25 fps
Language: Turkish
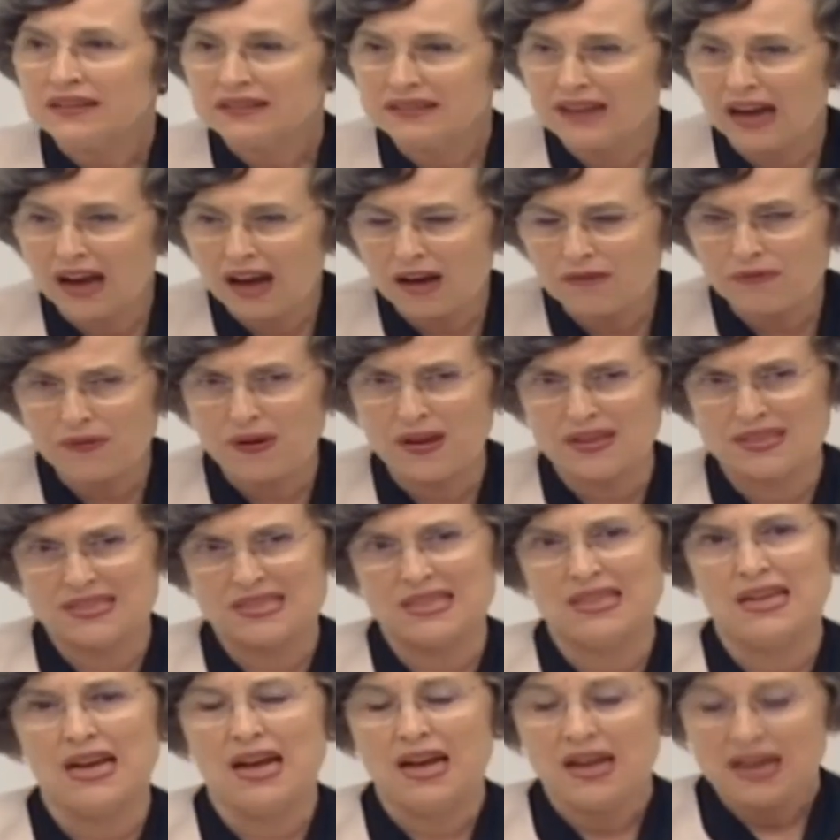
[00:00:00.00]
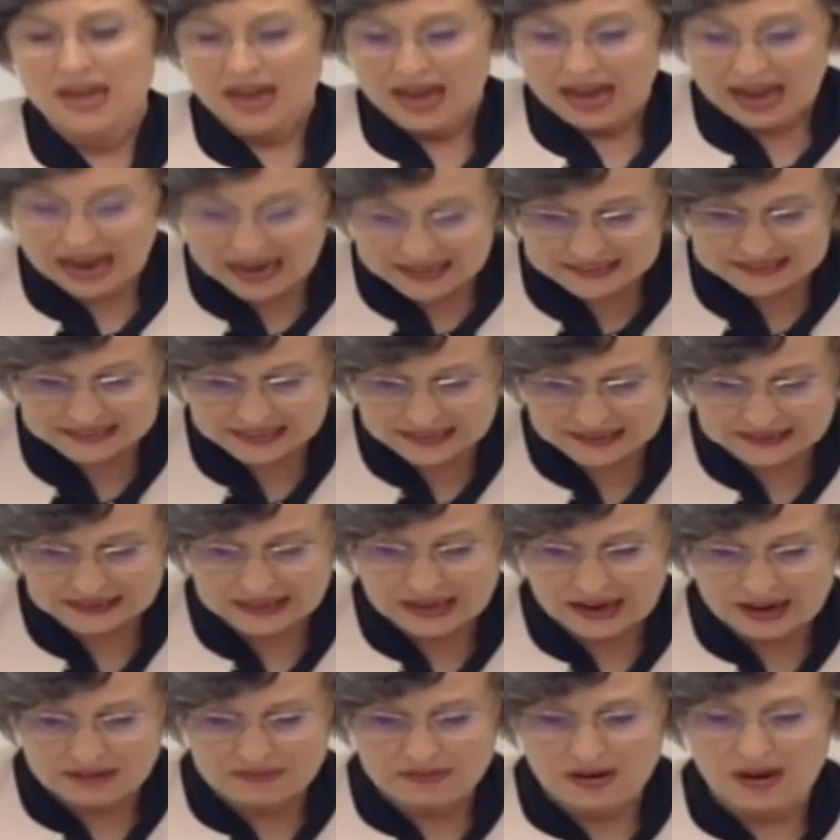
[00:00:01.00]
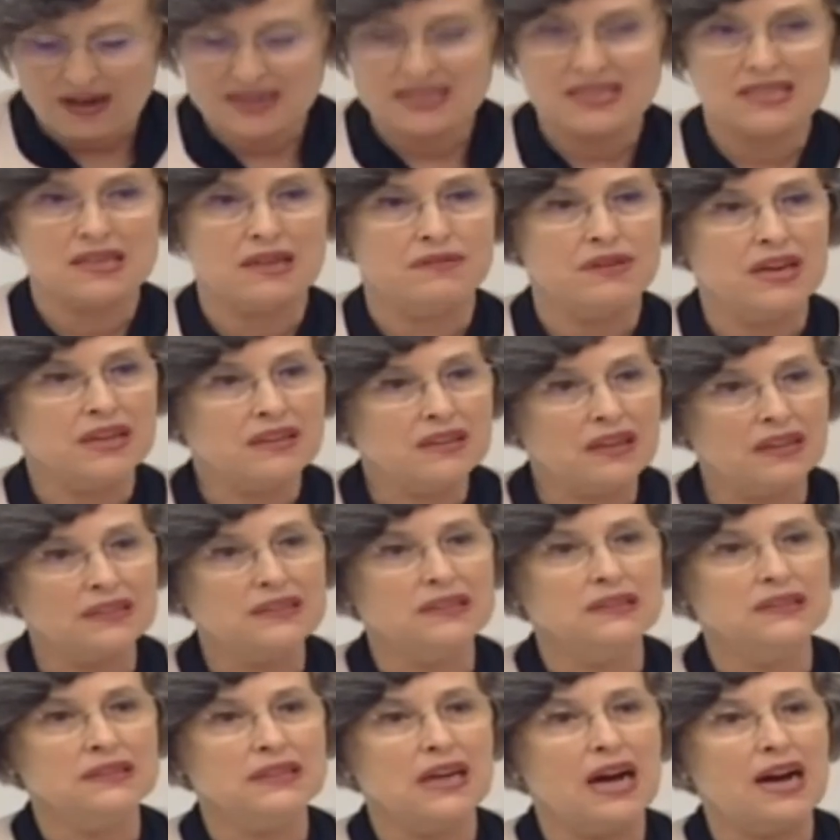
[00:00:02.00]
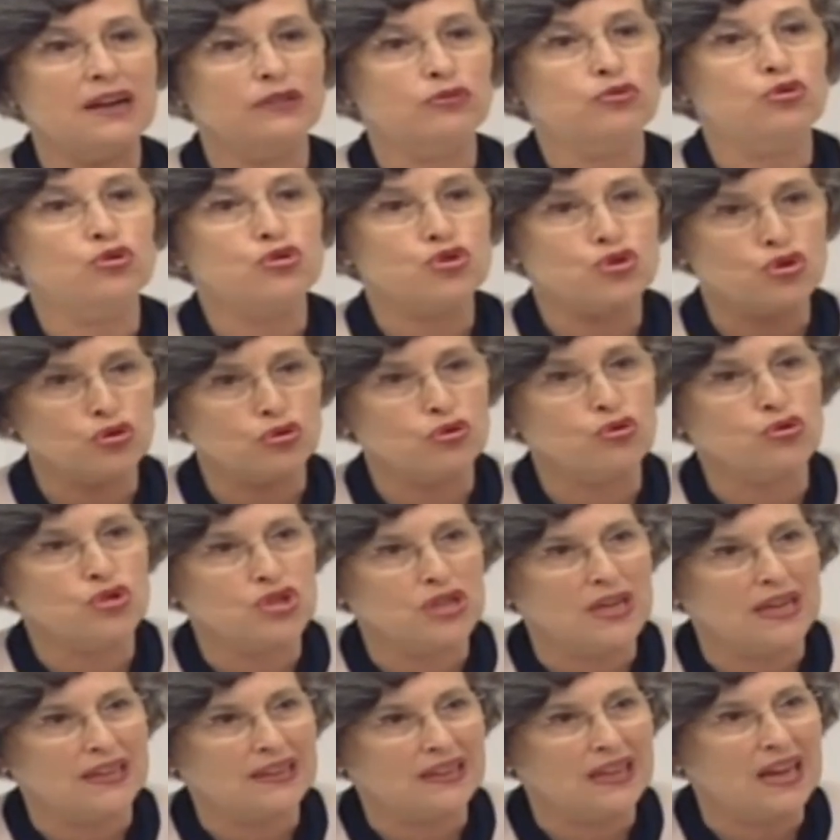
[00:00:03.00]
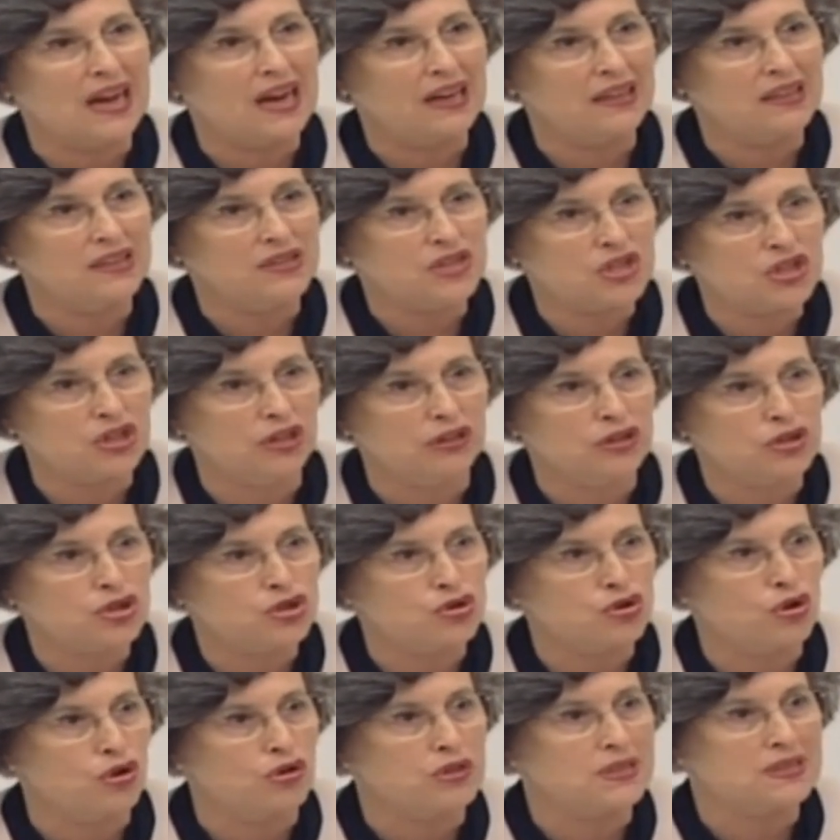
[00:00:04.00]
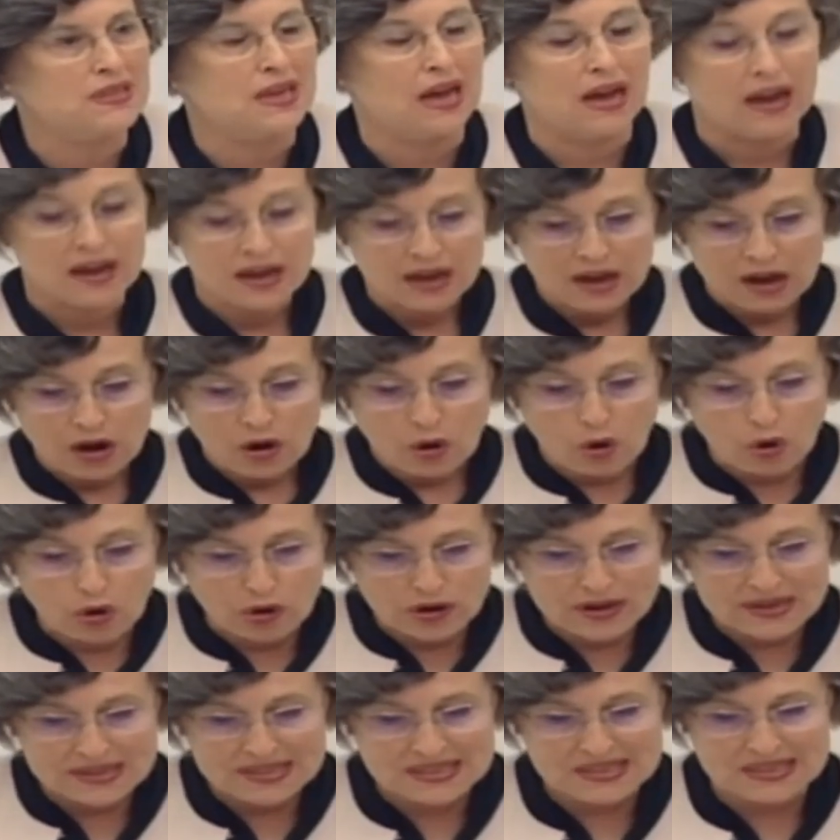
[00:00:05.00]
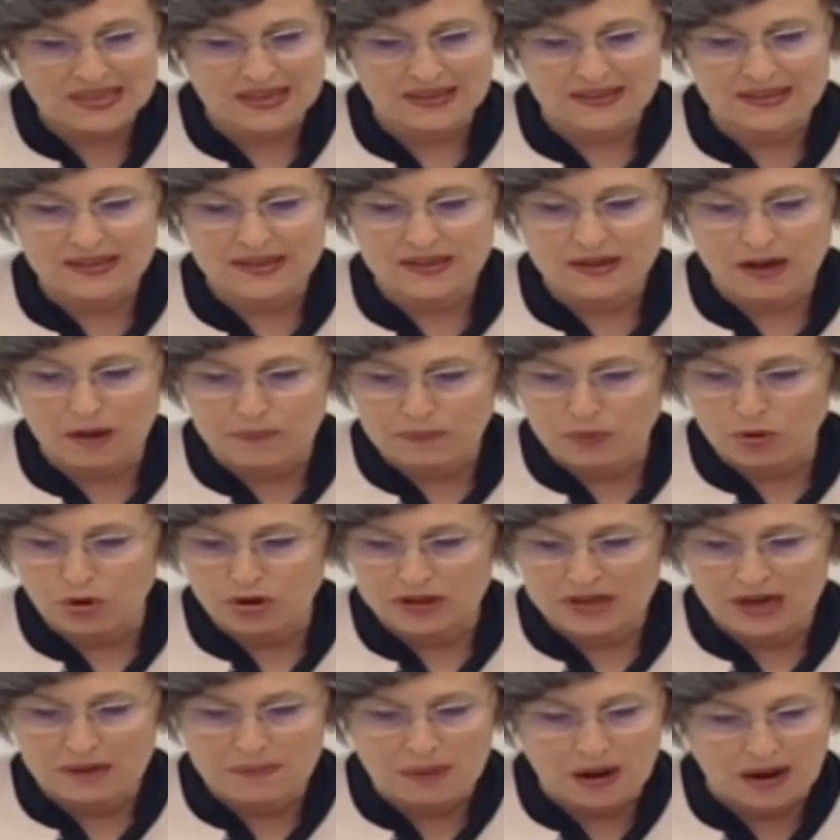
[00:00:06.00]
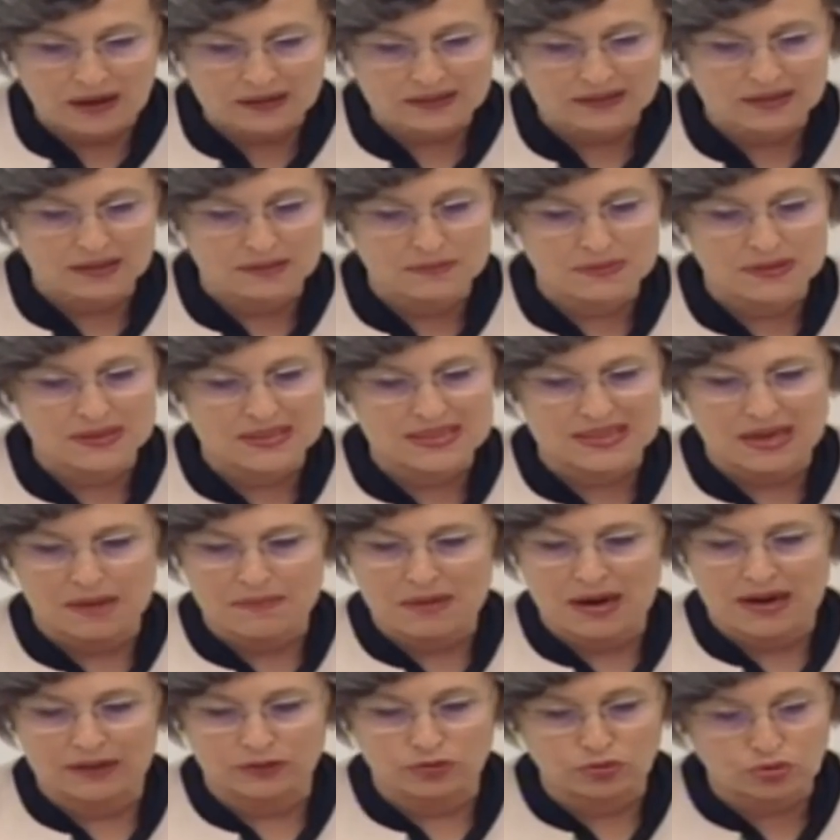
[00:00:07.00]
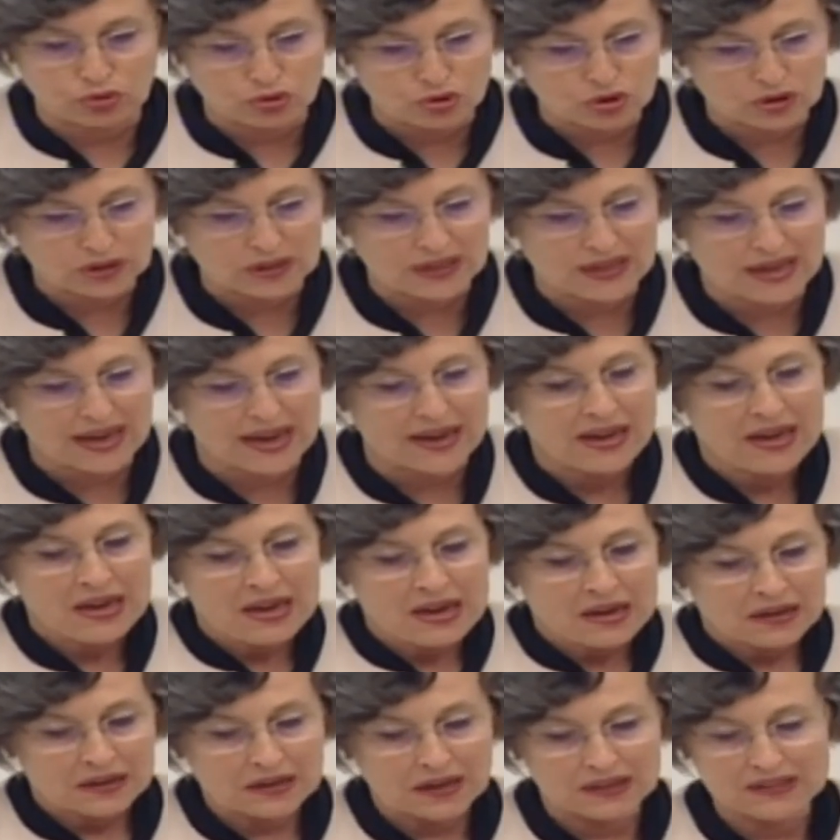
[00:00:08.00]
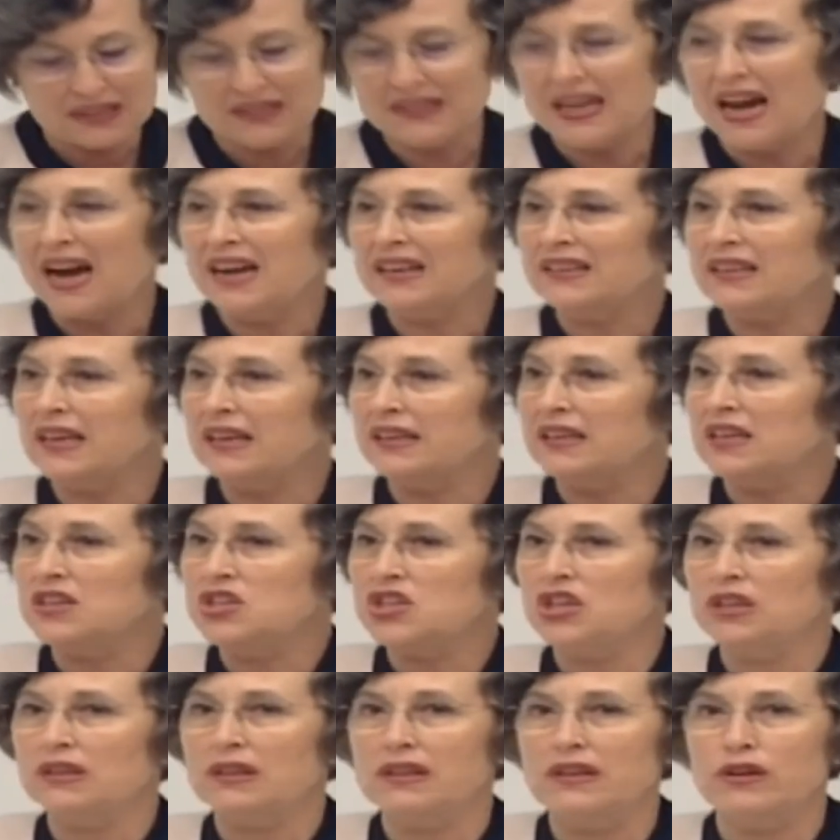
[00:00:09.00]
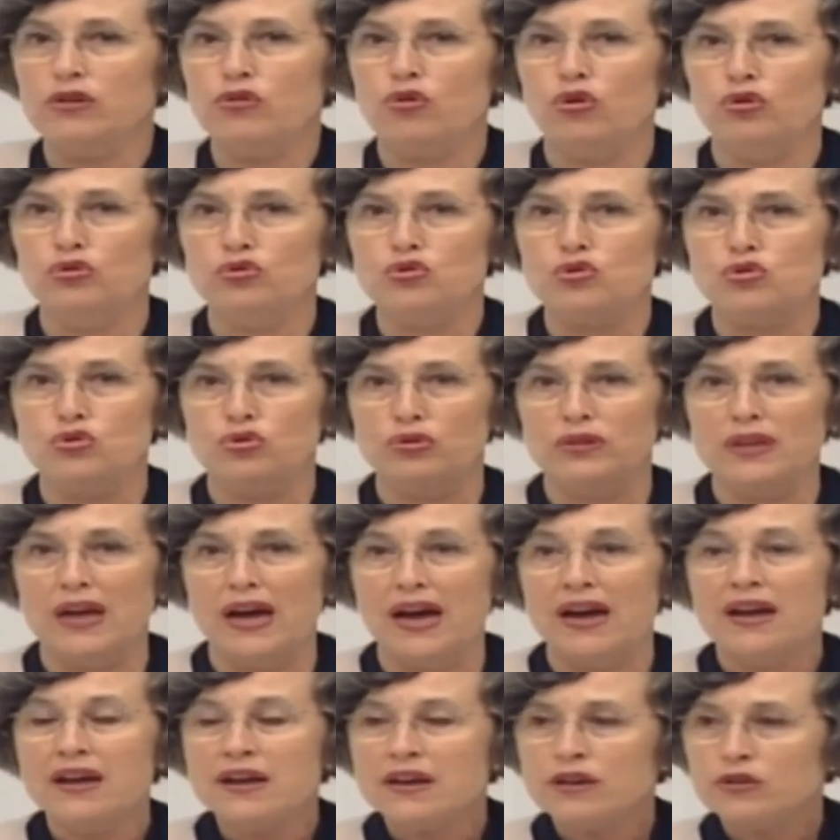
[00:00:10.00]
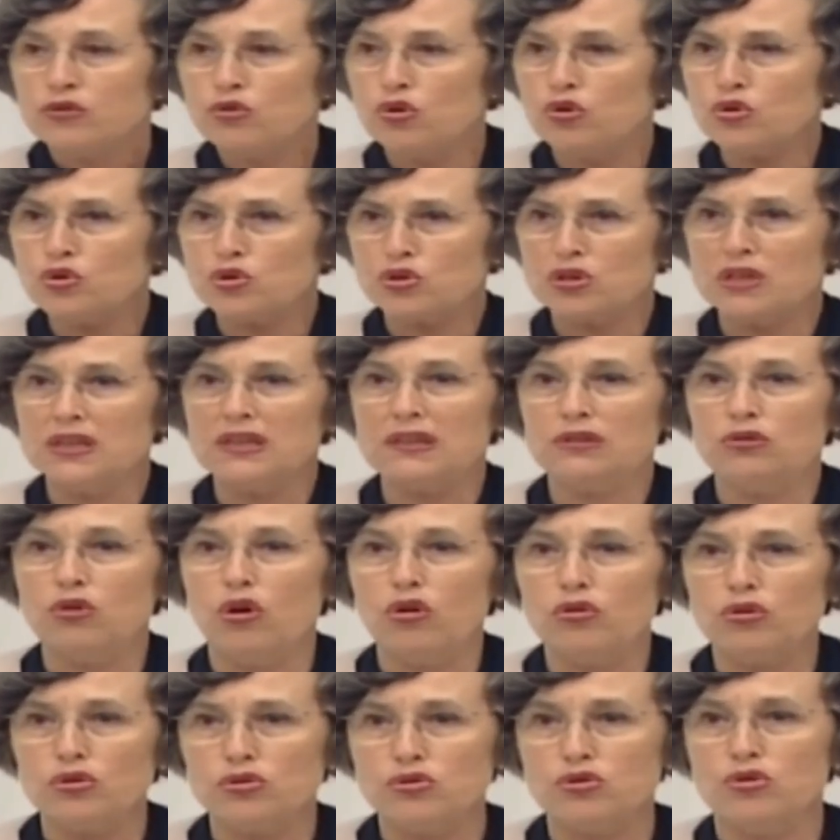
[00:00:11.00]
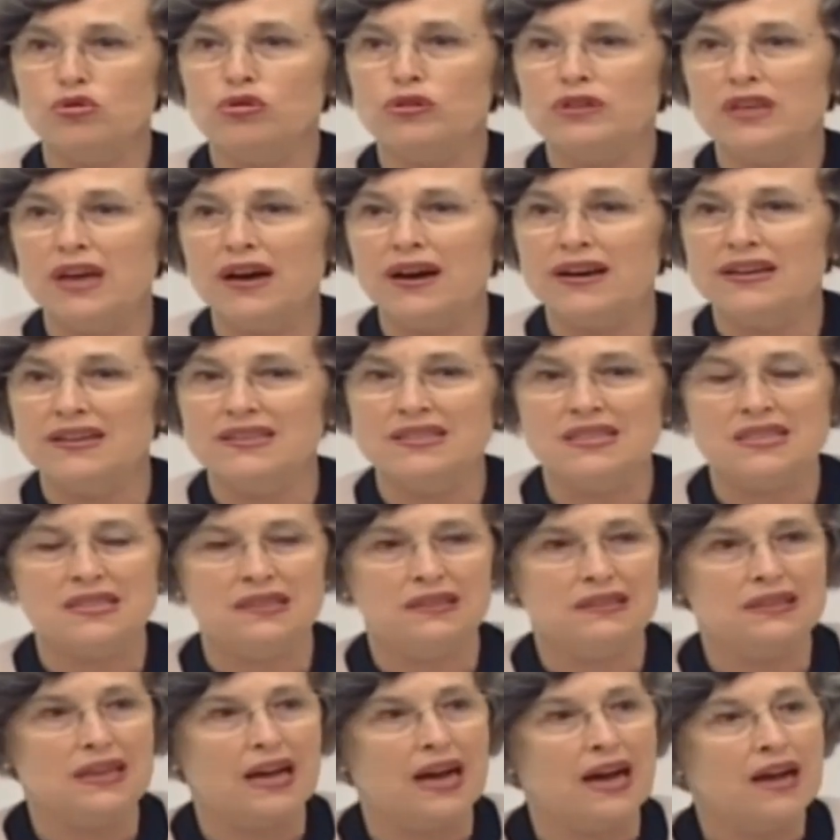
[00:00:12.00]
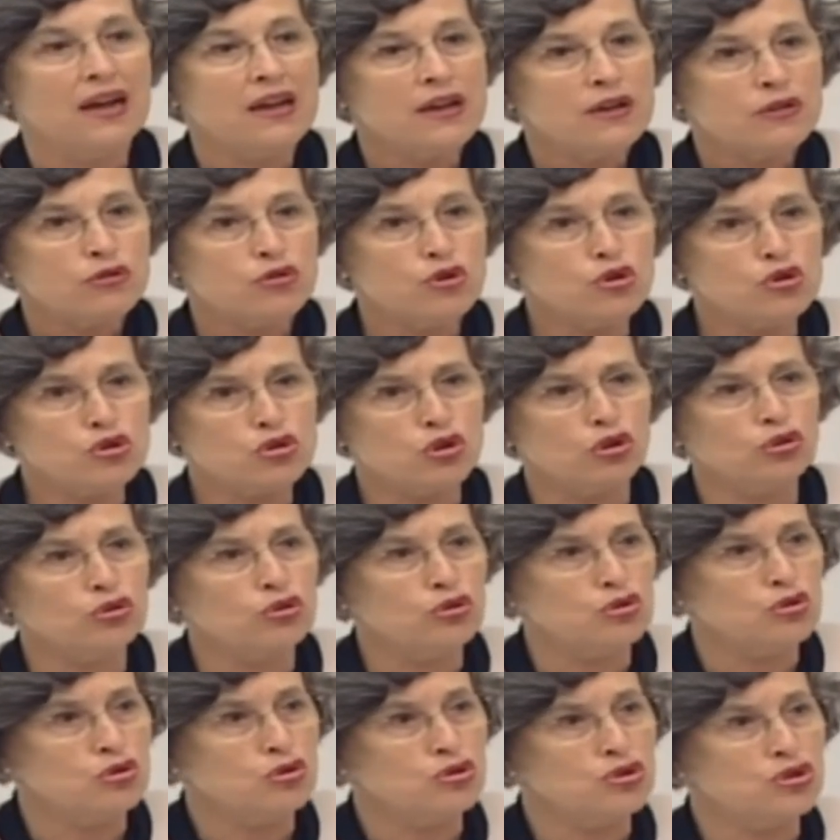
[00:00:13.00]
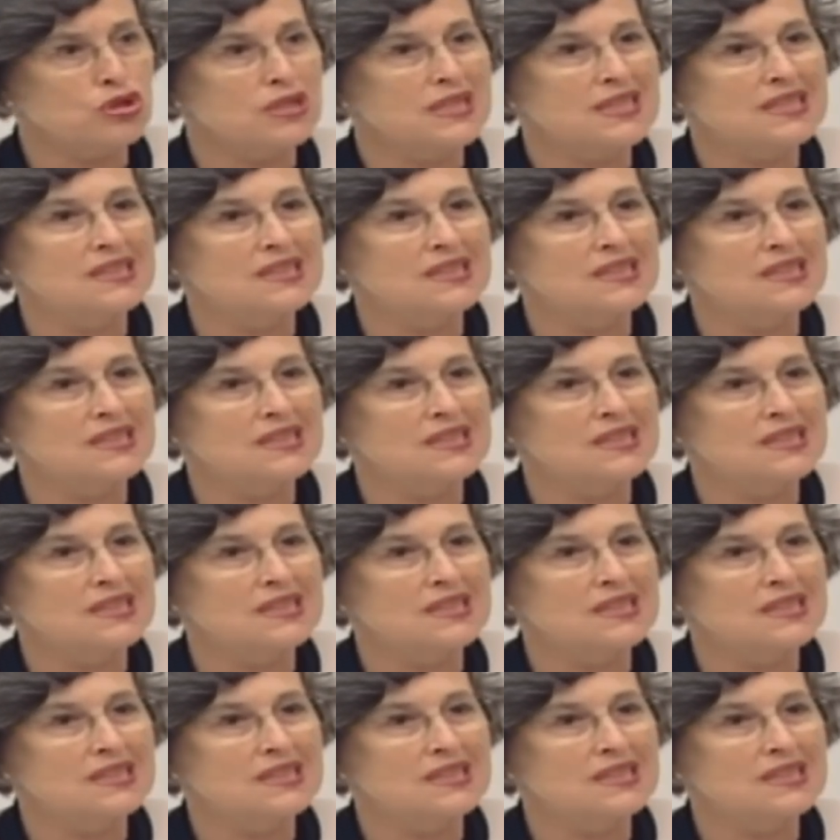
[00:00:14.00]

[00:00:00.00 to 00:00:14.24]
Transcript: daha fazla erkekler varsa ve kadınlar düşük ücretlerle çalışıyorsa OECD raporuna baktığımız zaman Türkiye kadın erkek eşitliği konusunda 149 ülke arasında 130.